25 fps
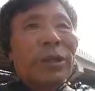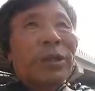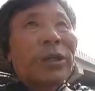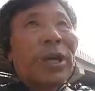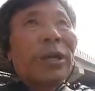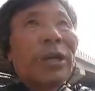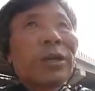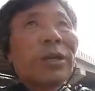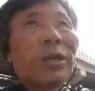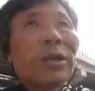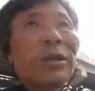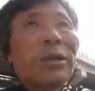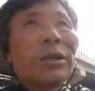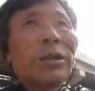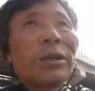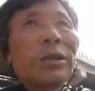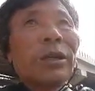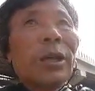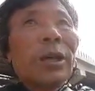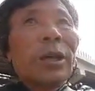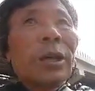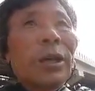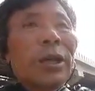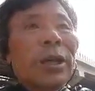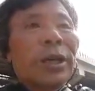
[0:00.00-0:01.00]
촬영은
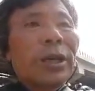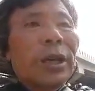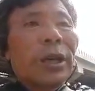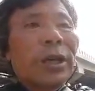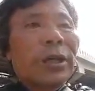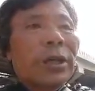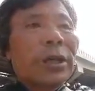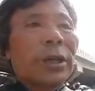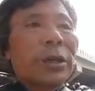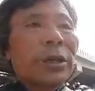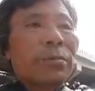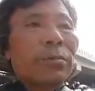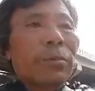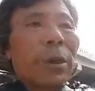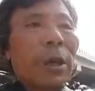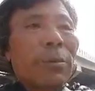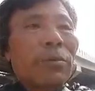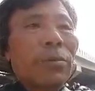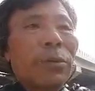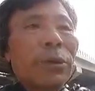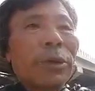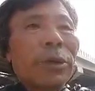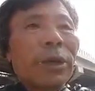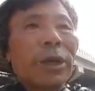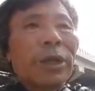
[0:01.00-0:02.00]
이게서
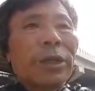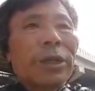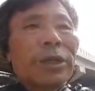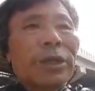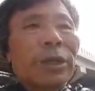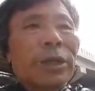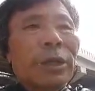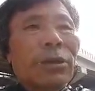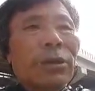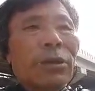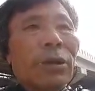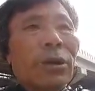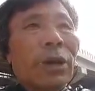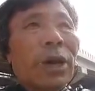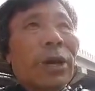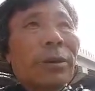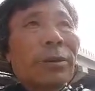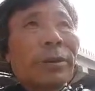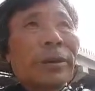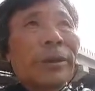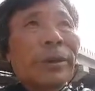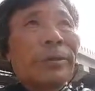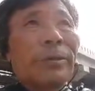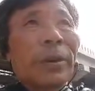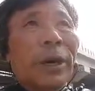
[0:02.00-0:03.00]
마무리 짓도록
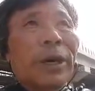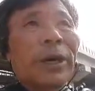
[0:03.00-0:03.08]
하겠습니다.